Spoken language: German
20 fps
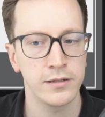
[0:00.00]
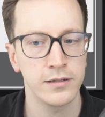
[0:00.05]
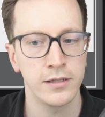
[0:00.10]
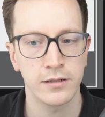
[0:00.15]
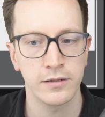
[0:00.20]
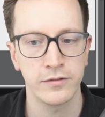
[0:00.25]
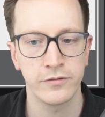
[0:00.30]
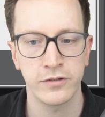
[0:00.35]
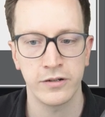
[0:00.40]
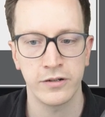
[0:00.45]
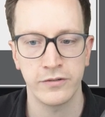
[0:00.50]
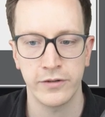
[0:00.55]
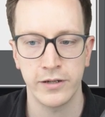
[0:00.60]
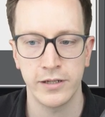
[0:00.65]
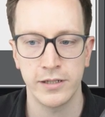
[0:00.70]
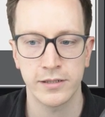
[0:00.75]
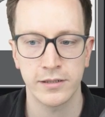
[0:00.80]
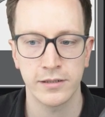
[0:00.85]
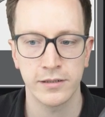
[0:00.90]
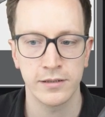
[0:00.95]
hier drin
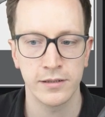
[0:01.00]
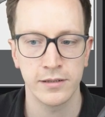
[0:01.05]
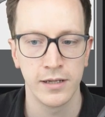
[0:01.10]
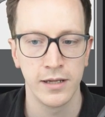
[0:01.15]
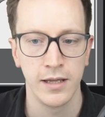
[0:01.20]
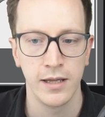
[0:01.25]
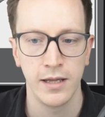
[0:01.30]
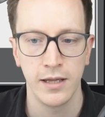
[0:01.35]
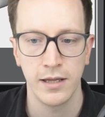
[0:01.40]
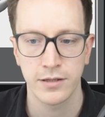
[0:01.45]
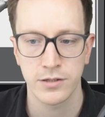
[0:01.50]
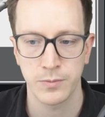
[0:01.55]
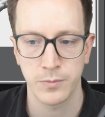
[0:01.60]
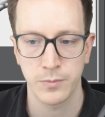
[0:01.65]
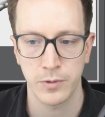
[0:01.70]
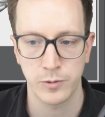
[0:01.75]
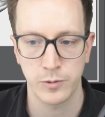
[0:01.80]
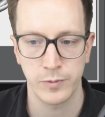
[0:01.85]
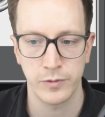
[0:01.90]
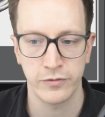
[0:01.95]
verwalten, zum
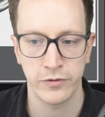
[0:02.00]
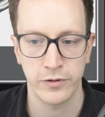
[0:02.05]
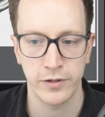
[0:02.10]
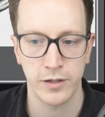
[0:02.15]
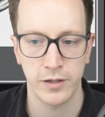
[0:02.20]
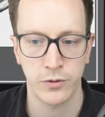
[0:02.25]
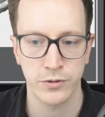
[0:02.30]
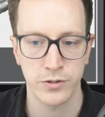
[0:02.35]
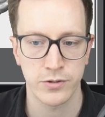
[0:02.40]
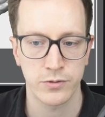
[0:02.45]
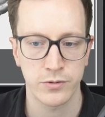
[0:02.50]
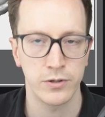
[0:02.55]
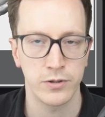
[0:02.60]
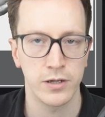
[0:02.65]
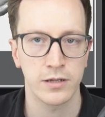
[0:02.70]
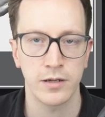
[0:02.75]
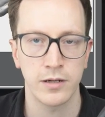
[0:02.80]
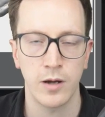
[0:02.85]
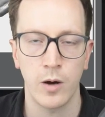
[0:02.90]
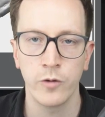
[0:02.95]
Beispiel von der
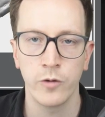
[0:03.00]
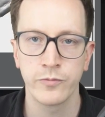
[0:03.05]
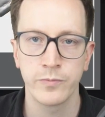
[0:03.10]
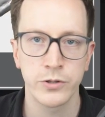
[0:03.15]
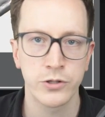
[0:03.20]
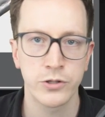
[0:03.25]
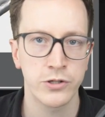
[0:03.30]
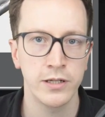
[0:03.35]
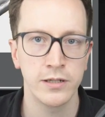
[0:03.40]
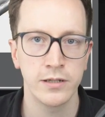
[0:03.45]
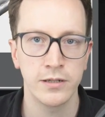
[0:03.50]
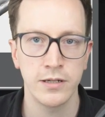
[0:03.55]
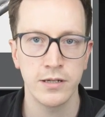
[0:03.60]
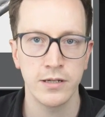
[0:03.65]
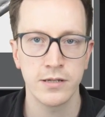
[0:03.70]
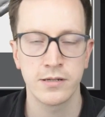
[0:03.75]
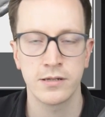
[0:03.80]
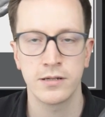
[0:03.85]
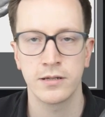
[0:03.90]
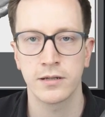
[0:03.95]
konstruierten Aufbissschiene, die
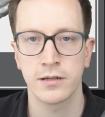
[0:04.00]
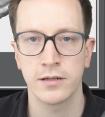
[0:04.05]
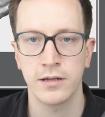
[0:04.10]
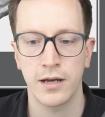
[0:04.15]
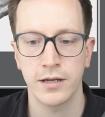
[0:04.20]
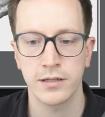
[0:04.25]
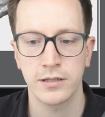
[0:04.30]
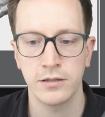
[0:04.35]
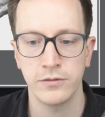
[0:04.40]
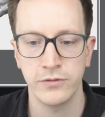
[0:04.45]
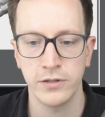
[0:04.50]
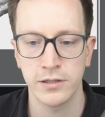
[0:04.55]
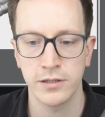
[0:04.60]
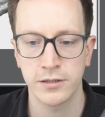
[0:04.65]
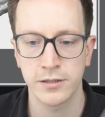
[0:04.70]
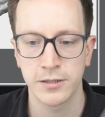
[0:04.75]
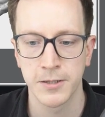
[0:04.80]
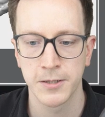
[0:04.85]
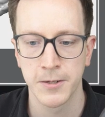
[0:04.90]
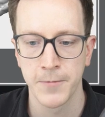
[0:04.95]
ist hier drin
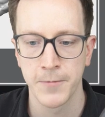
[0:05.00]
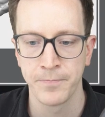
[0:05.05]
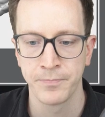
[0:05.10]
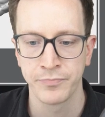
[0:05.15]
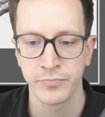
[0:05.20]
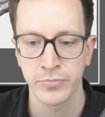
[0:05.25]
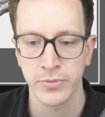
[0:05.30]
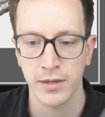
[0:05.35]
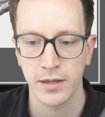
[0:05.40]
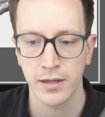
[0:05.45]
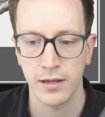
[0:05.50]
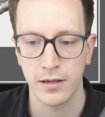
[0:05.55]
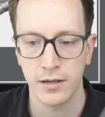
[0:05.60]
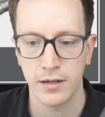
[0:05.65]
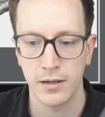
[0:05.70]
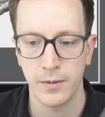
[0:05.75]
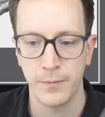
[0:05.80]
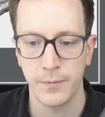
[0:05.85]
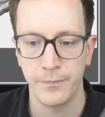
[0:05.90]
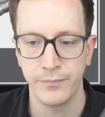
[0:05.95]
archiviert.
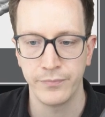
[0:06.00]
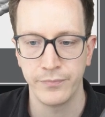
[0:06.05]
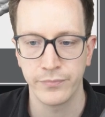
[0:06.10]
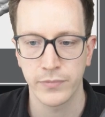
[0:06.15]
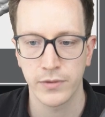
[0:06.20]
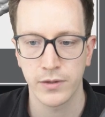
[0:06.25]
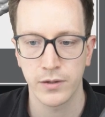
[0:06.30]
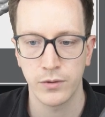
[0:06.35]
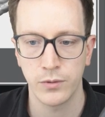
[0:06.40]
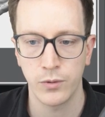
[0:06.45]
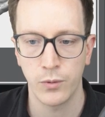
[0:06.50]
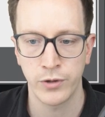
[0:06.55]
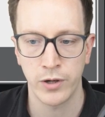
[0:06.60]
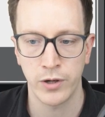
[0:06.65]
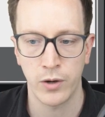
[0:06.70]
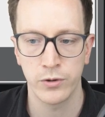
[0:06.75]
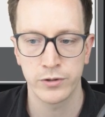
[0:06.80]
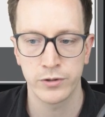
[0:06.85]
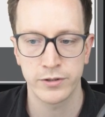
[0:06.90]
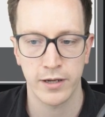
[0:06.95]
Ähm, oder
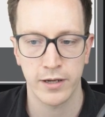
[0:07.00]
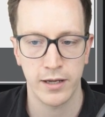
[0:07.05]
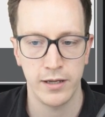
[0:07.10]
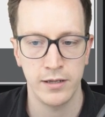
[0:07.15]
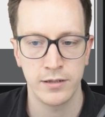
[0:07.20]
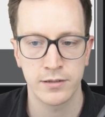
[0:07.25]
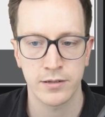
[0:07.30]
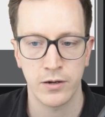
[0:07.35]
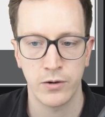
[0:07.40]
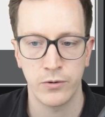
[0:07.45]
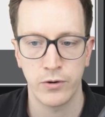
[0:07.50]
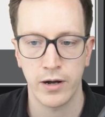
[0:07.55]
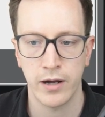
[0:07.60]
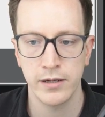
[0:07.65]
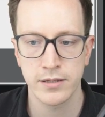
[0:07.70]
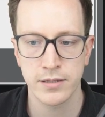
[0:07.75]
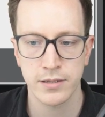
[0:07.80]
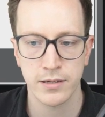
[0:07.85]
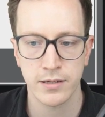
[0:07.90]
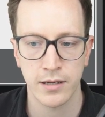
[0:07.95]
auch der
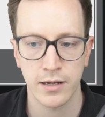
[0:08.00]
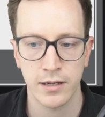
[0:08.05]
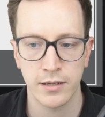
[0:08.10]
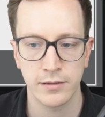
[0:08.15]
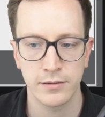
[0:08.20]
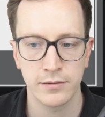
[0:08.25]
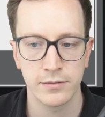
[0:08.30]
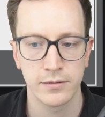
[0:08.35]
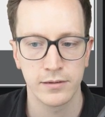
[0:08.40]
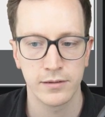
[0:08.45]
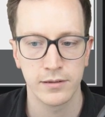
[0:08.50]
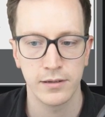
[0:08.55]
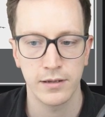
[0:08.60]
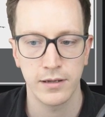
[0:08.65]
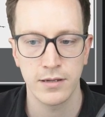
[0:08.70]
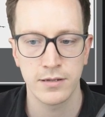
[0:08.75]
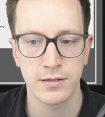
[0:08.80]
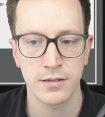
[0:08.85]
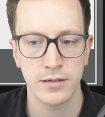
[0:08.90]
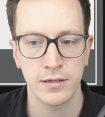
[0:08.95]
Intraoral-Scan
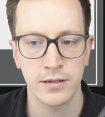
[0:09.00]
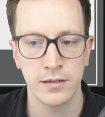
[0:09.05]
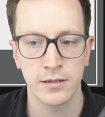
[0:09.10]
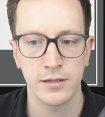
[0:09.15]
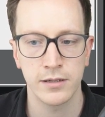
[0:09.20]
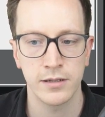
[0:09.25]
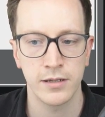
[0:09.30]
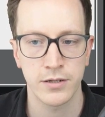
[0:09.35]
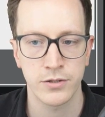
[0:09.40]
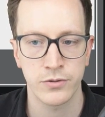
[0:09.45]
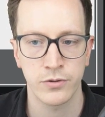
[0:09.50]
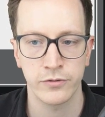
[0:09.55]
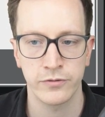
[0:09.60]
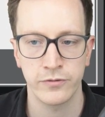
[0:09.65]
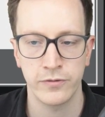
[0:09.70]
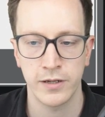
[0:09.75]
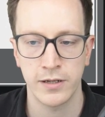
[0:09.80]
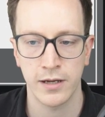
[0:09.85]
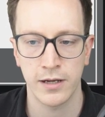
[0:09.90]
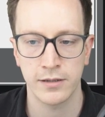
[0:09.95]
ist hier in der
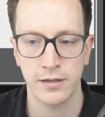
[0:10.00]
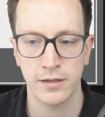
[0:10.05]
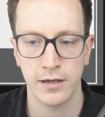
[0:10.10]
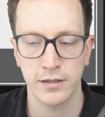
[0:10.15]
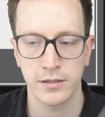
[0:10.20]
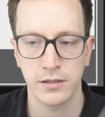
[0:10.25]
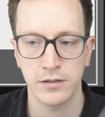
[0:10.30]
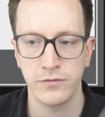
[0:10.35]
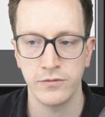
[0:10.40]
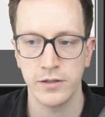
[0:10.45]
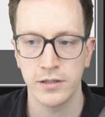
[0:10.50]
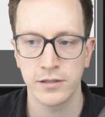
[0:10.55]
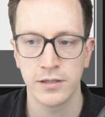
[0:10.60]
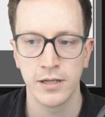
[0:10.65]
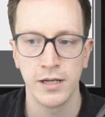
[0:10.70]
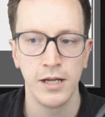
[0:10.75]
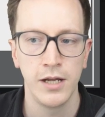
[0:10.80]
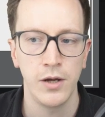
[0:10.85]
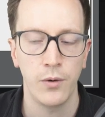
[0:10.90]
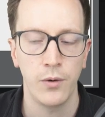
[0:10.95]
Software direkt archiviert.
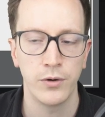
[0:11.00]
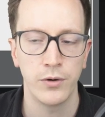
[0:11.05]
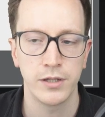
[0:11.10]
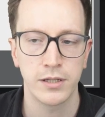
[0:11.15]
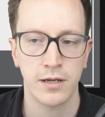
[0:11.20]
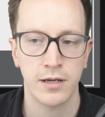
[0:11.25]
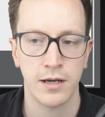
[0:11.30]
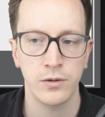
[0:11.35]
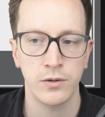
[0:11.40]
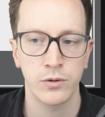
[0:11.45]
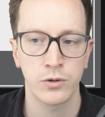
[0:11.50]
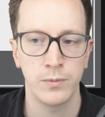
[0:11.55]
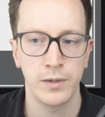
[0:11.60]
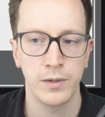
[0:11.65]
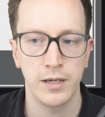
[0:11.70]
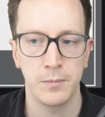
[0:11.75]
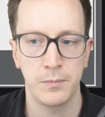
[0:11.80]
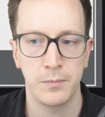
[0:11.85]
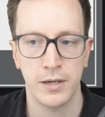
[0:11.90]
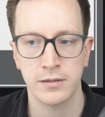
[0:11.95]
Und ich kann auch über
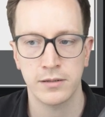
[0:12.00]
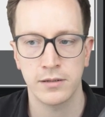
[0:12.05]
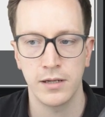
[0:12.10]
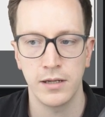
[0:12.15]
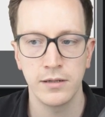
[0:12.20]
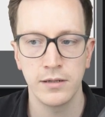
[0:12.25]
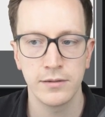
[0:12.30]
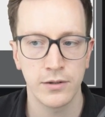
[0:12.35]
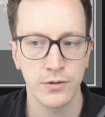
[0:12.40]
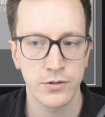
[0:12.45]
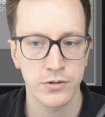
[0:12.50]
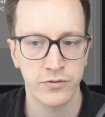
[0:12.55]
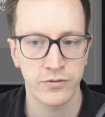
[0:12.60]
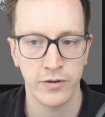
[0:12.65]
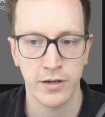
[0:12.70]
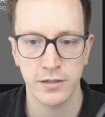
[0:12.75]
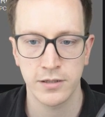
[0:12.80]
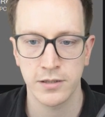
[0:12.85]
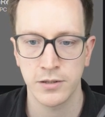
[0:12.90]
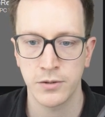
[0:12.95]
den Button
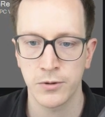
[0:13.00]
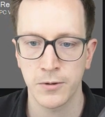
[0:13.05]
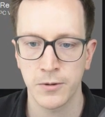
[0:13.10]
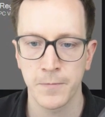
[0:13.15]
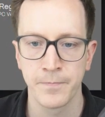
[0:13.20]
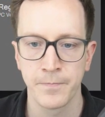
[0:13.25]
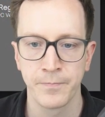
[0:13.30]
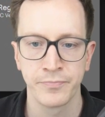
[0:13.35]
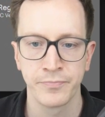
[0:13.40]
Inhouse-Fertigung